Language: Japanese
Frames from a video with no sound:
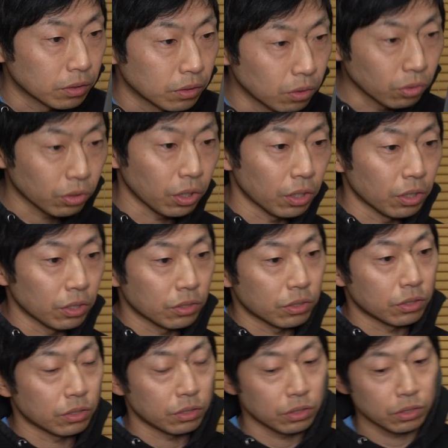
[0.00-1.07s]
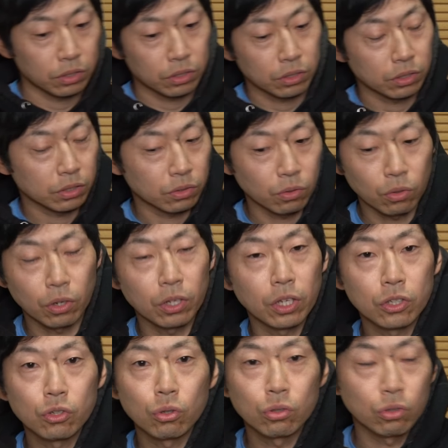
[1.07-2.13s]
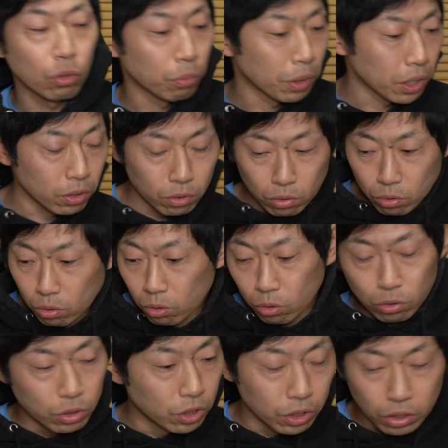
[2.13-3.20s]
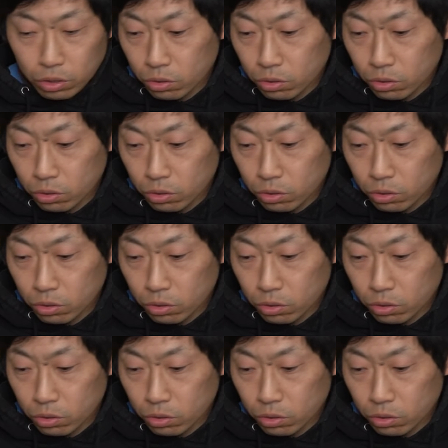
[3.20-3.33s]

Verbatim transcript: OK です。これでちょっとメールの方に